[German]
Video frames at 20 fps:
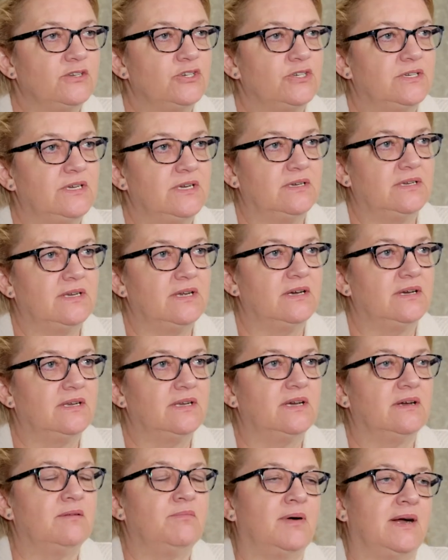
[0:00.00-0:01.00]
Anstieg der,
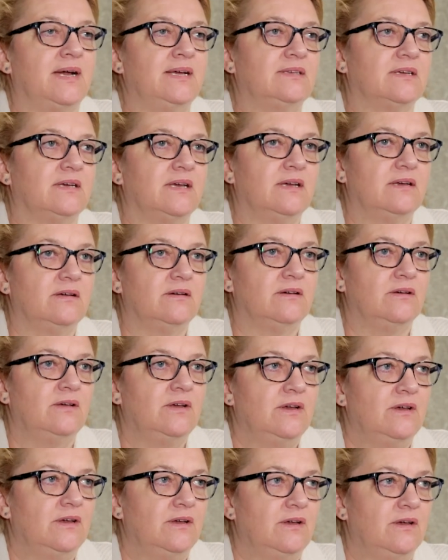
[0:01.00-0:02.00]
der Beiträge
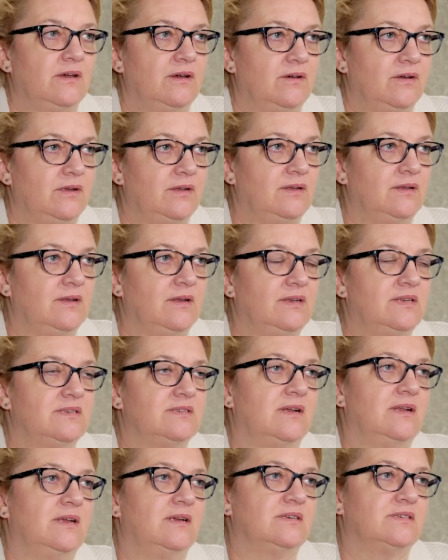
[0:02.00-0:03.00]
äh, in, in
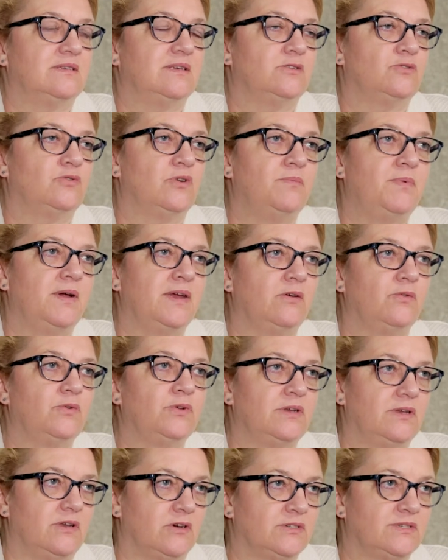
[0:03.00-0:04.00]
dieser
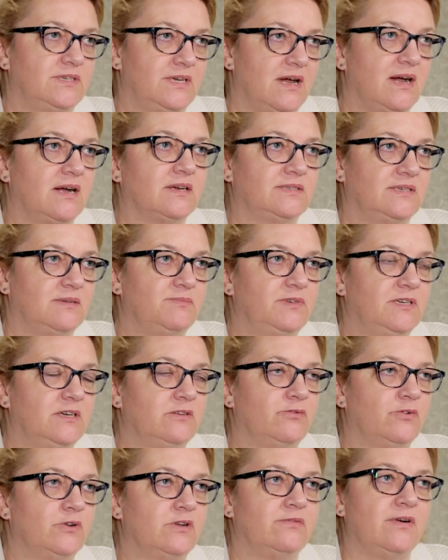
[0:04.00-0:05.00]
Legislaturperiode doch sehr
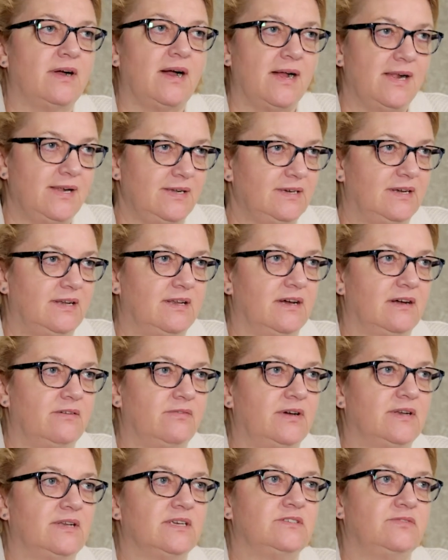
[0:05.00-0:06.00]
akzeptiert wurde, weil allen
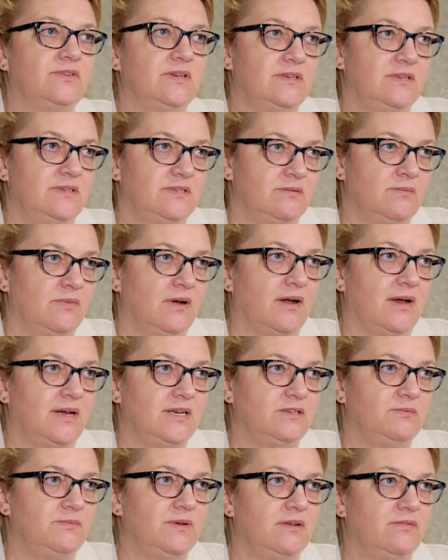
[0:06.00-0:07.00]
klar war, dass wir in diesen
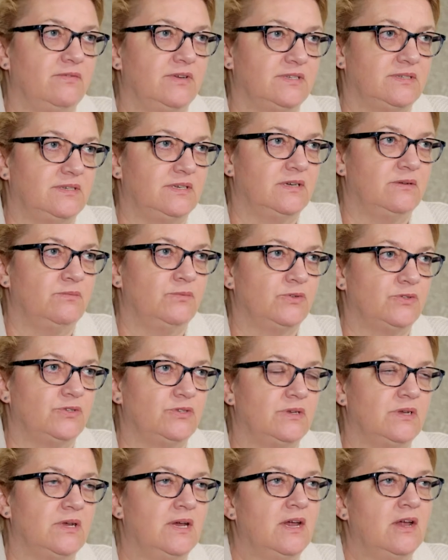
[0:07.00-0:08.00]
Bereich mehr investieren
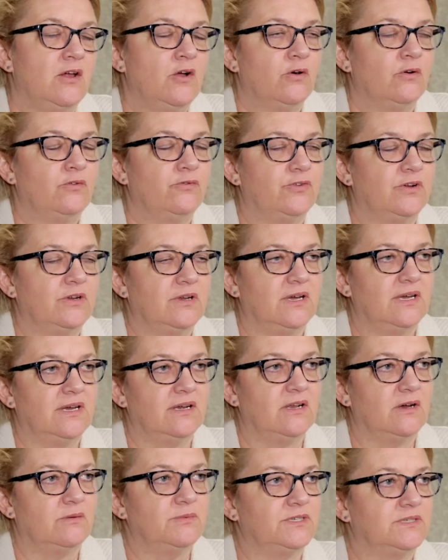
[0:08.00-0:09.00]
müssen. Und von
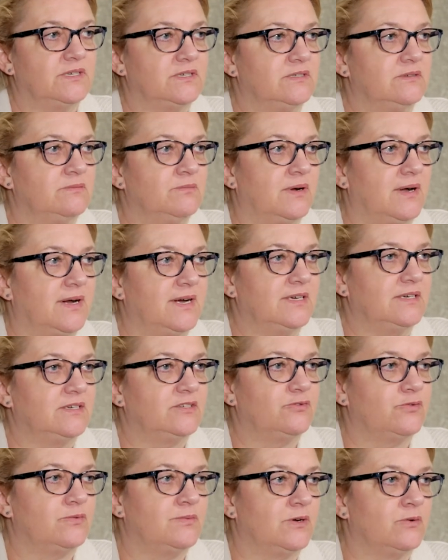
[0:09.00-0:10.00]
daher glaube ich, dass es ein Bereich
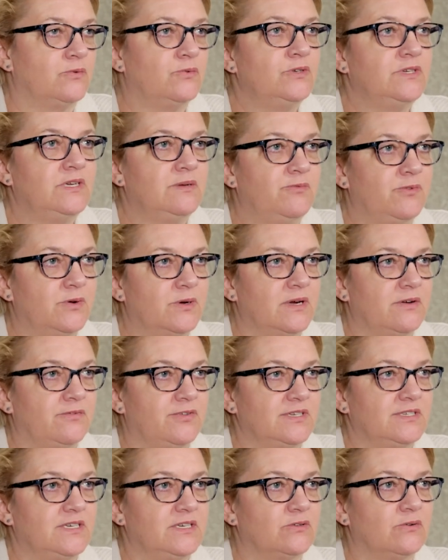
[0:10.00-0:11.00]
ist, wo man gut die
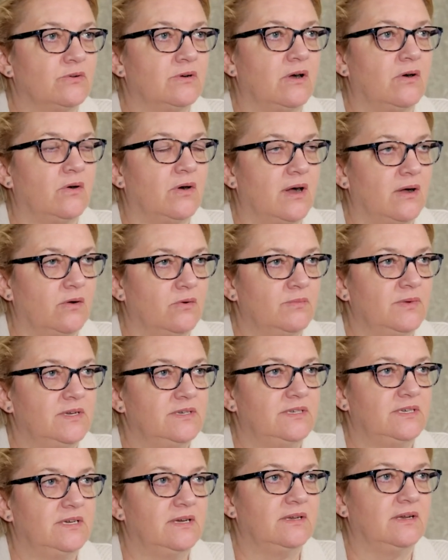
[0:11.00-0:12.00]
Bürgerversicherung auch
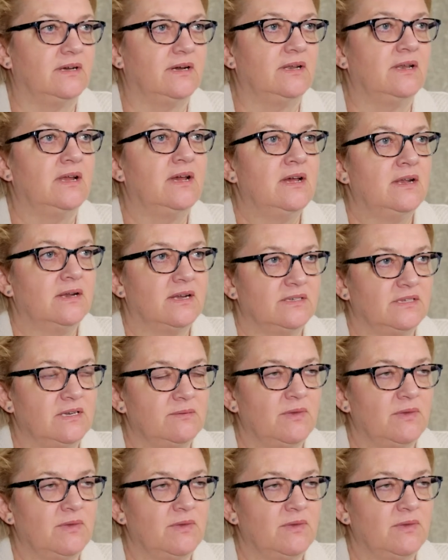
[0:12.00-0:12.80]
argumentieren kann, dass